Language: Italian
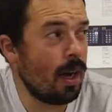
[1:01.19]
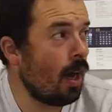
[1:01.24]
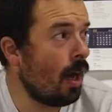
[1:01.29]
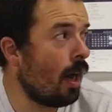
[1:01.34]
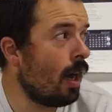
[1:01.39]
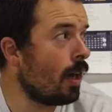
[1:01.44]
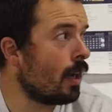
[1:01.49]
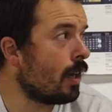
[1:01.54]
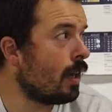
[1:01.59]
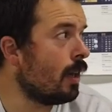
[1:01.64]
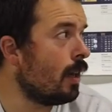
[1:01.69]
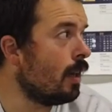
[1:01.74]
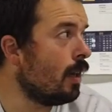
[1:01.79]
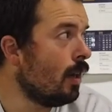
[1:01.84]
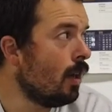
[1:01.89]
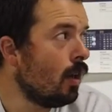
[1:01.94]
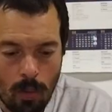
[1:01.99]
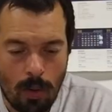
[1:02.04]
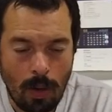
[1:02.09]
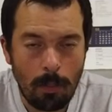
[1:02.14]
anche
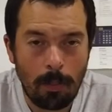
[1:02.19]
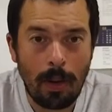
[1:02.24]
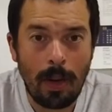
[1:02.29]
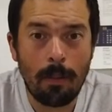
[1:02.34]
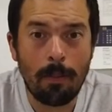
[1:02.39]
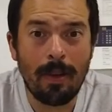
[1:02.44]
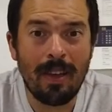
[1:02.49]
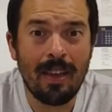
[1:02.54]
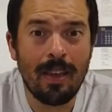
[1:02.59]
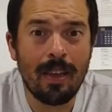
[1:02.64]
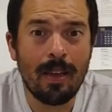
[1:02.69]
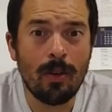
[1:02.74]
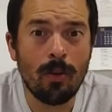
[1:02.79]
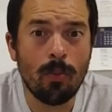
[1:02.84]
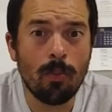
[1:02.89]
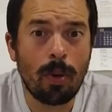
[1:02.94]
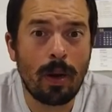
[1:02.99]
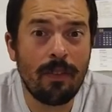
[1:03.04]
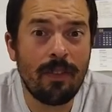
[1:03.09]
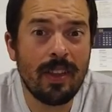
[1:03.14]
breve,
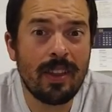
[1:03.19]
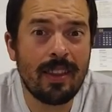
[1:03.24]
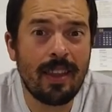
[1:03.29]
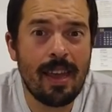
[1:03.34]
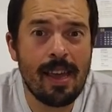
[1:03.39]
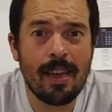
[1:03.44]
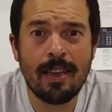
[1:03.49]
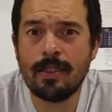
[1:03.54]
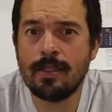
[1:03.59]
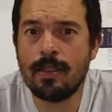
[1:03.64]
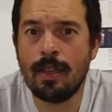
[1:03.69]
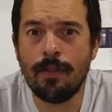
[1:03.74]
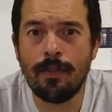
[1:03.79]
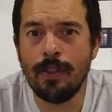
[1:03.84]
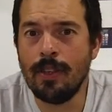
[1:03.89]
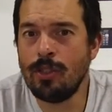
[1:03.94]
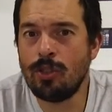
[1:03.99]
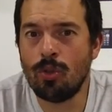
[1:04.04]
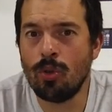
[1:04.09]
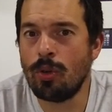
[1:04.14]
un breve test
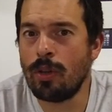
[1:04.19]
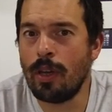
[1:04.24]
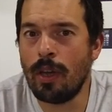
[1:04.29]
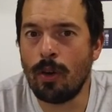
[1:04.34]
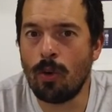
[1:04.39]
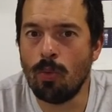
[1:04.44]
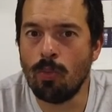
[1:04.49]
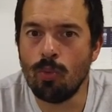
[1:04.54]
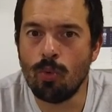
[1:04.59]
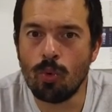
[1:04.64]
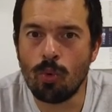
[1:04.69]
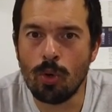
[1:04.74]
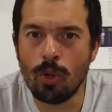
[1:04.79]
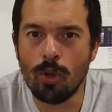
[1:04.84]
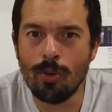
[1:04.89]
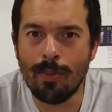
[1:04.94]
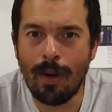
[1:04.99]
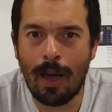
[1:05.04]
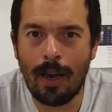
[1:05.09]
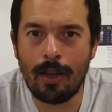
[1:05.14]
visto che comunque
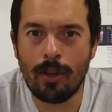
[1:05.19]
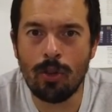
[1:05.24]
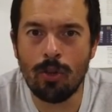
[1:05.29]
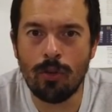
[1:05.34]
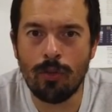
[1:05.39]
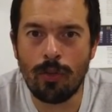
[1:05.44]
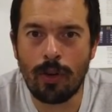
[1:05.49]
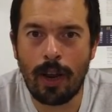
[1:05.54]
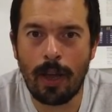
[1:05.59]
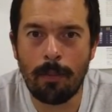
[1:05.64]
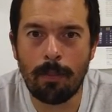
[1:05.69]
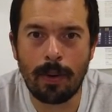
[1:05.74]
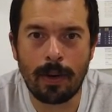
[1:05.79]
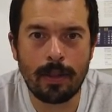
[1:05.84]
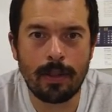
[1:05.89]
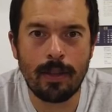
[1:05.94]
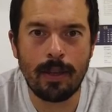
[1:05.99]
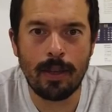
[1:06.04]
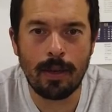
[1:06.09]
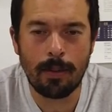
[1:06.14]
domani dovrei
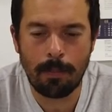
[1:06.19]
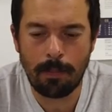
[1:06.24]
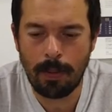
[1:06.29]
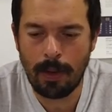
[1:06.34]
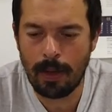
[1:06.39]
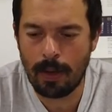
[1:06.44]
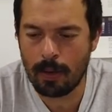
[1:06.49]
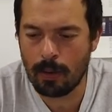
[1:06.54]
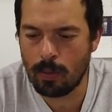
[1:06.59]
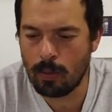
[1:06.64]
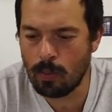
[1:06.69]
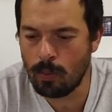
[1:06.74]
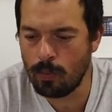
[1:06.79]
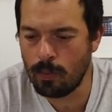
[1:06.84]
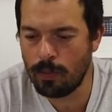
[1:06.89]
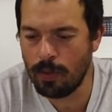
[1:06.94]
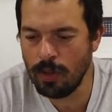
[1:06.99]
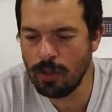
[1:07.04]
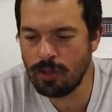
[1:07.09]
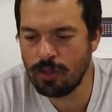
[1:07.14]
partire per
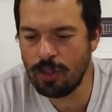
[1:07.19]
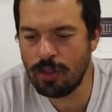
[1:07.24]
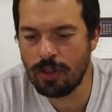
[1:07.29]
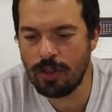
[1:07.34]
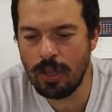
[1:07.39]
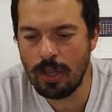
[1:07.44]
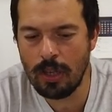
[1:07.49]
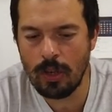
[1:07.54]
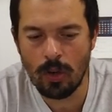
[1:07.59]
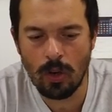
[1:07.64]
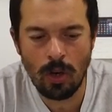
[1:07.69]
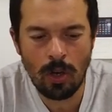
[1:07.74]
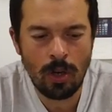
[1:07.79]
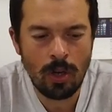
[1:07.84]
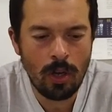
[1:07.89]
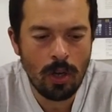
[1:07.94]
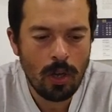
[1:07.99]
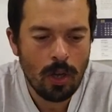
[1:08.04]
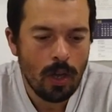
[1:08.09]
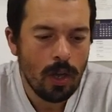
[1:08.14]
un viaggettino
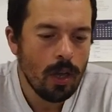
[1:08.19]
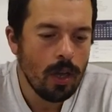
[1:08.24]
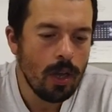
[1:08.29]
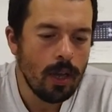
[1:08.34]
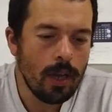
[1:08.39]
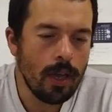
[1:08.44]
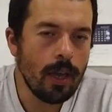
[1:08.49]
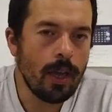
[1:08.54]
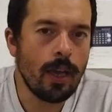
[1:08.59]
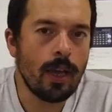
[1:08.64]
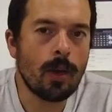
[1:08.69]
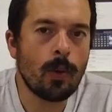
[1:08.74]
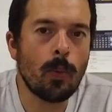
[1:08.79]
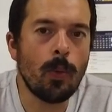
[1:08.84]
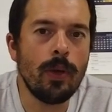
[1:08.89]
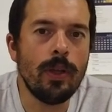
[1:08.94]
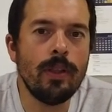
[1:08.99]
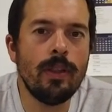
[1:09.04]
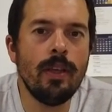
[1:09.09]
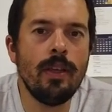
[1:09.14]
e
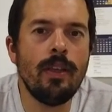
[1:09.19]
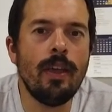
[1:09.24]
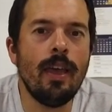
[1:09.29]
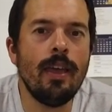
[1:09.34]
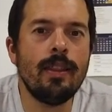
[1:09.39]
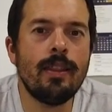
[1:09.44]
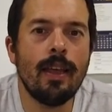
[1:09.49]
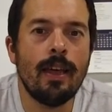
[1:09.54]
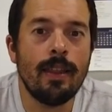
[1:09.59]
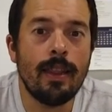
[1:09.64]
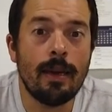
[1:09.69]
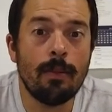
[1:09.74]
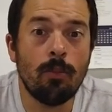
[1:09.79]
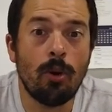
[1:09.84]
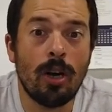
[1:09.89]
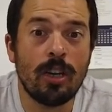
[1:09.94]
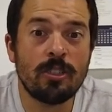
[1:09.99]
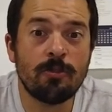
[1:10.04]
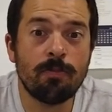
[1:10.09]
quindi niente andiamo a